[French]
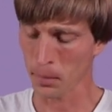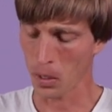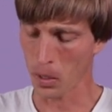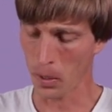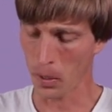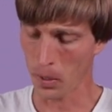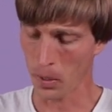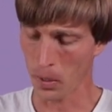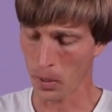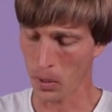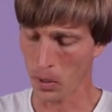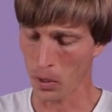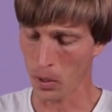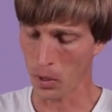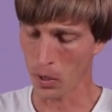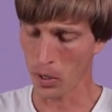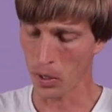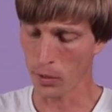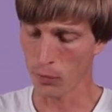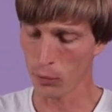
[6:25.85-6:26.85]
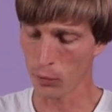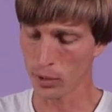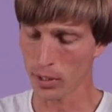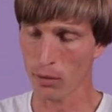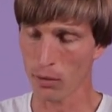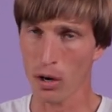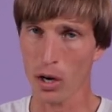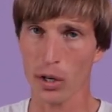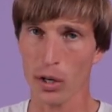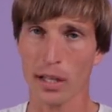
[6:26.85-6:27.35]
Euh, il faut
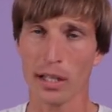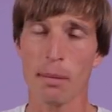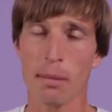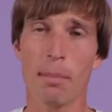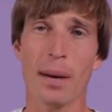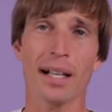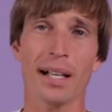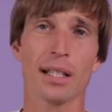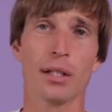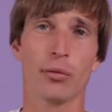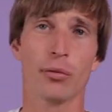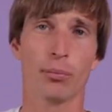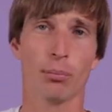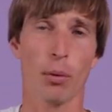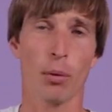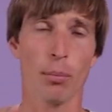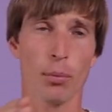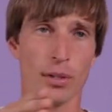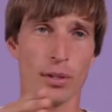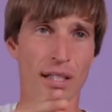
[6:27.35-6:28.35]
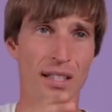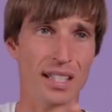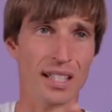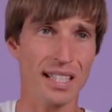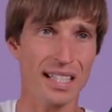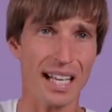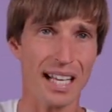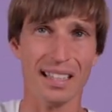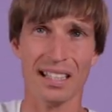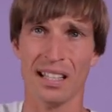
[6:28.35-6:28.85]
savoir qu'il y a des packs qui proposent
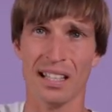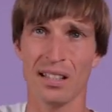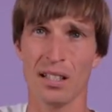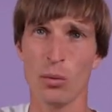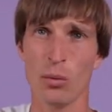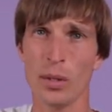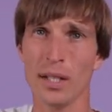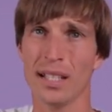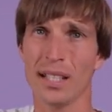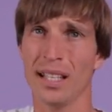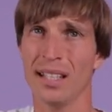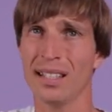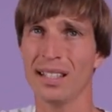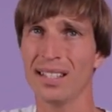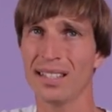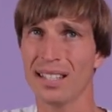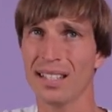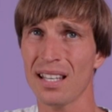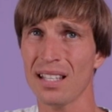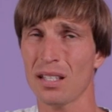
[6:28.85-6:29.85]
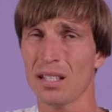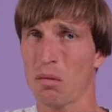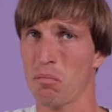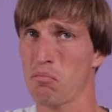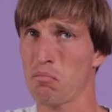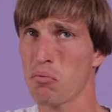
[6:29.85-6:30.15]
ND4, ND8 et ND16.